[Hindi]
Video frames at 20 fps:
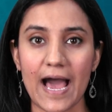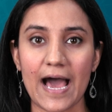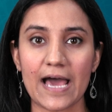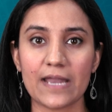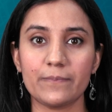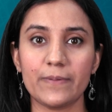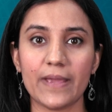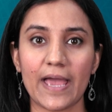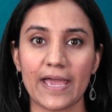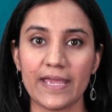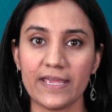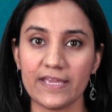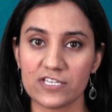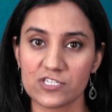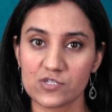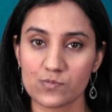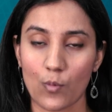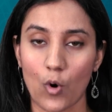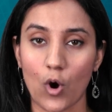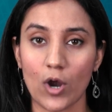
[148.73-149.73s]
आरबीआई
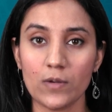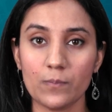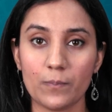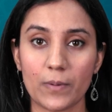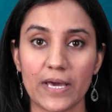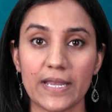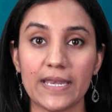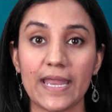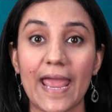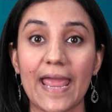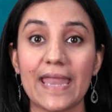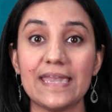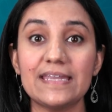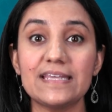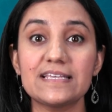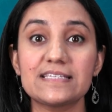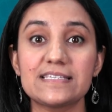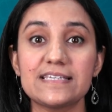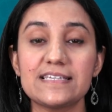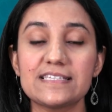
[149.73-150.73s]
इस बॉन्ड पर
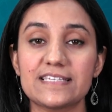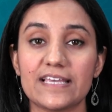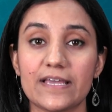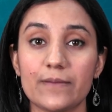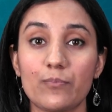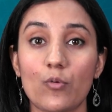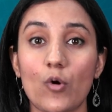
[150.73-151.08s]
एनएससी से